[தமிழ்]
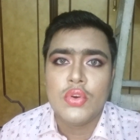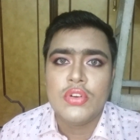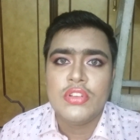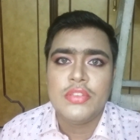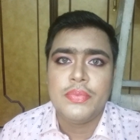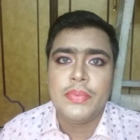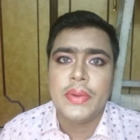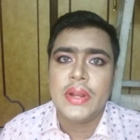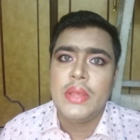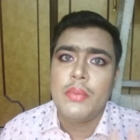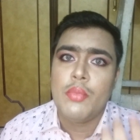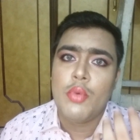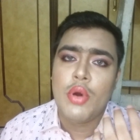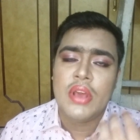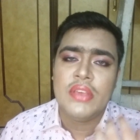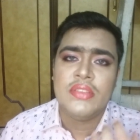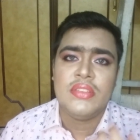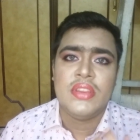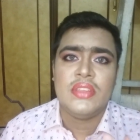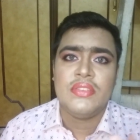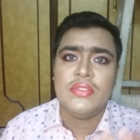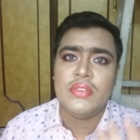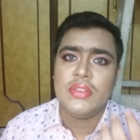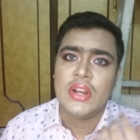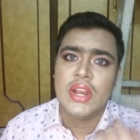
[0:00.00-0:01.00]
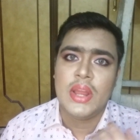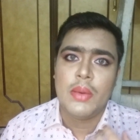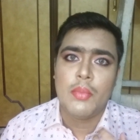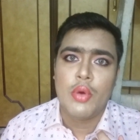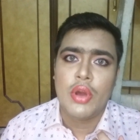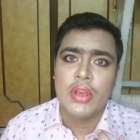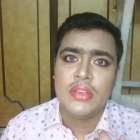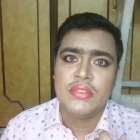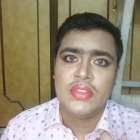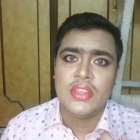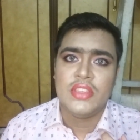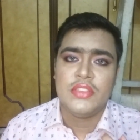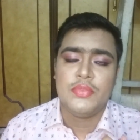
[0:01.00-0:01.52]
டோன்ஸ் பண்ணி மாய்ஸ்சரைஸ் நல்லா
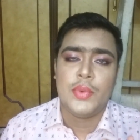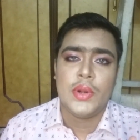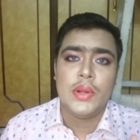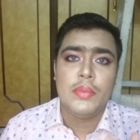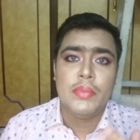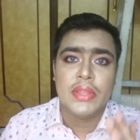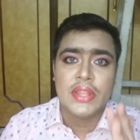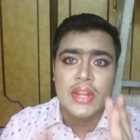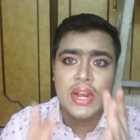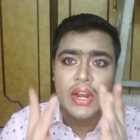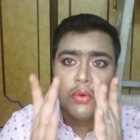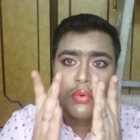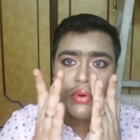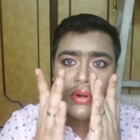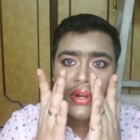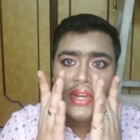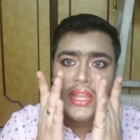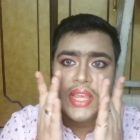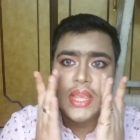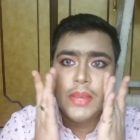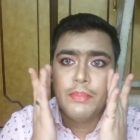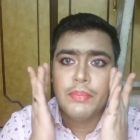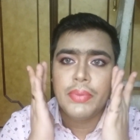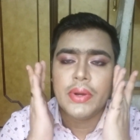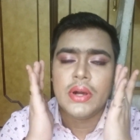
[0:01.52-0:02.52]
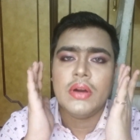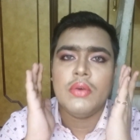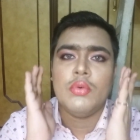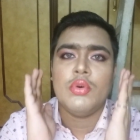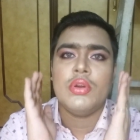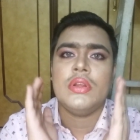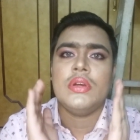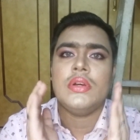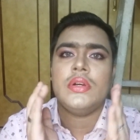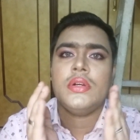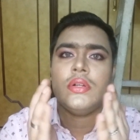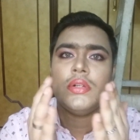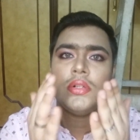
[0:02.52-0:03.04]
மாய்ஸ்சரைஸ் பண்ணும் இதனால் ஒரு டீப்பாக
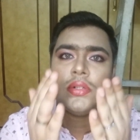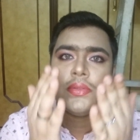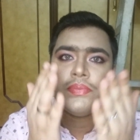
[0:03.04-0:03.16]
ஒரு